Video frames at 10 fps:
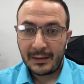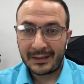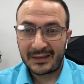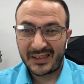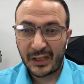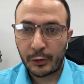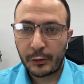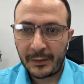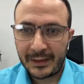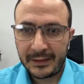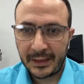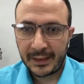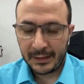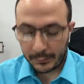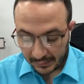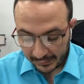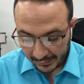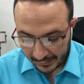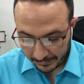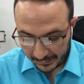التطرف الداخلي
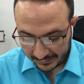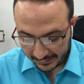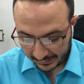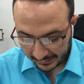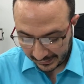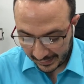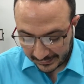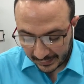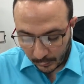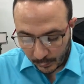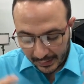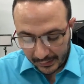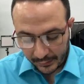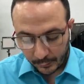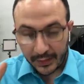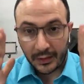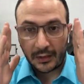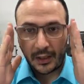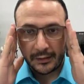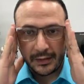والإرهاب الداخلي هيدا هو العنوان
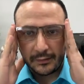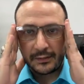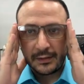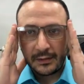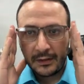العريض